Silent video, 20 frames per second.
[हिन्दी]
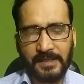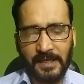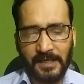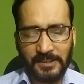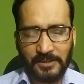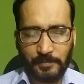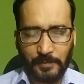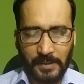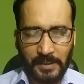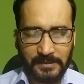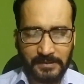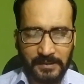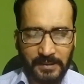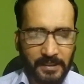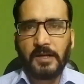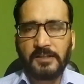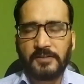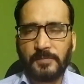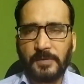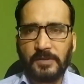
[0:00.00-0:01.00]
के आसपास
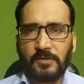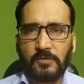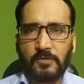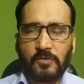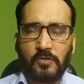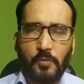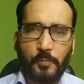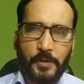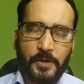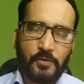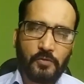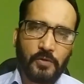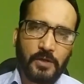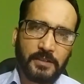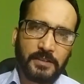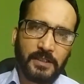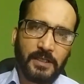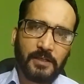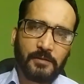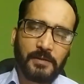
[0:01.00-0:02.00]
और इसमें जो ओपन
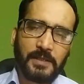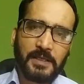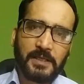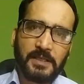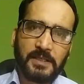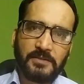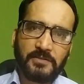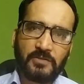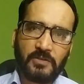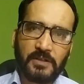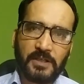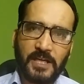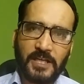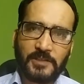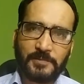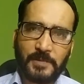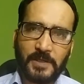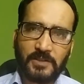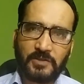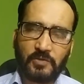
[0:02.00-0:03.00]
हुआ था लगभग 2100 के
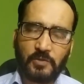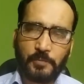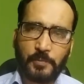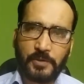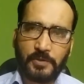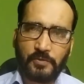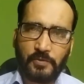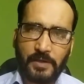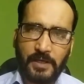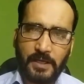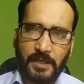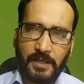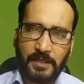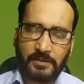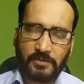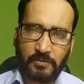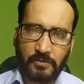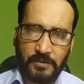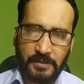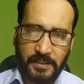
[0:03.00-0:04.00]
आसपास ओपन हुआ
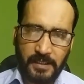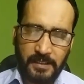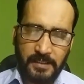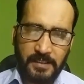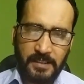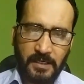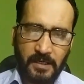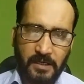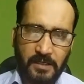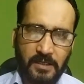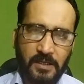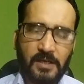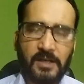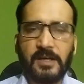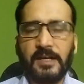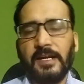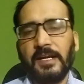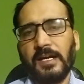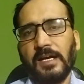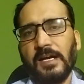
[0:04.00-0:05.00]
है तो यही हडल
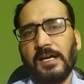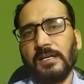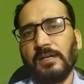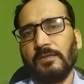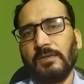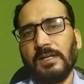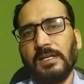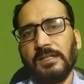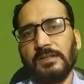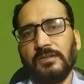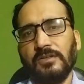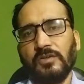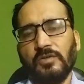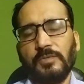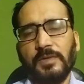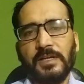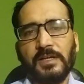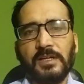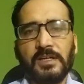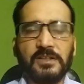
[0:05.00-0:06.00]
रहेगा आने वाले
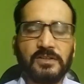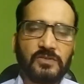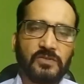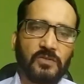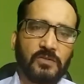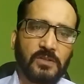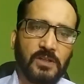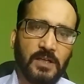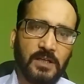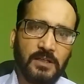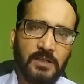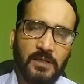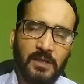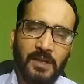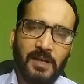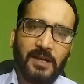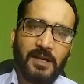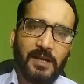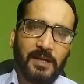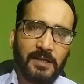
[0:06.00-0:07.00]
दिनों में 2100 का
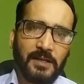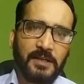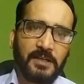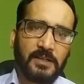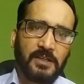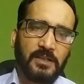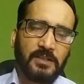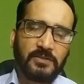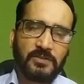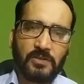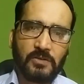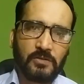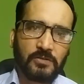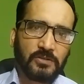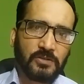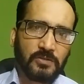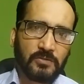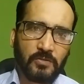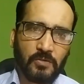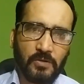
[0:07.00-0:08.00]
अगर 2100 को
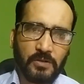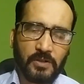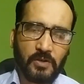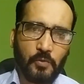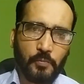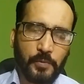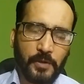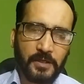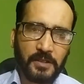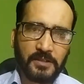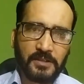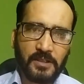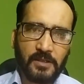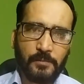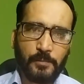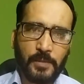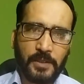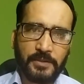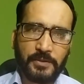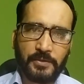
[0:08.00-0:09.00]
तोड़ के ऊपर की
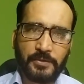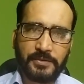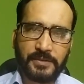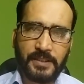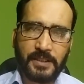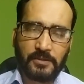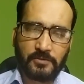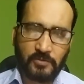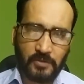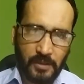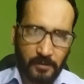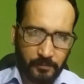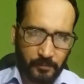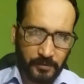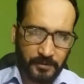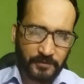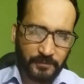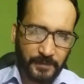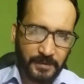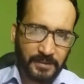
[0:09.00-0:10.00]
तरफ बंद होता है तो
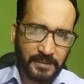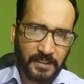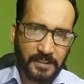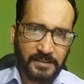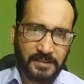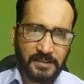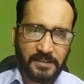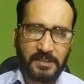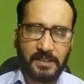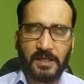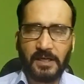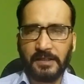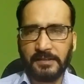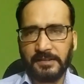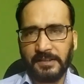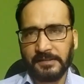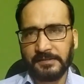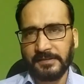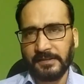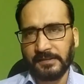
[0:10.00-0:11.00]
आपको इसमें तेजी
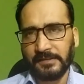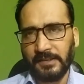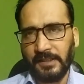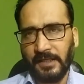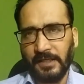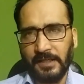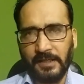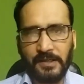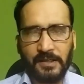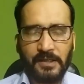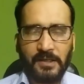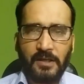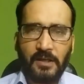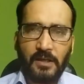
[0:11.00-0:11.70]
दिख सकती है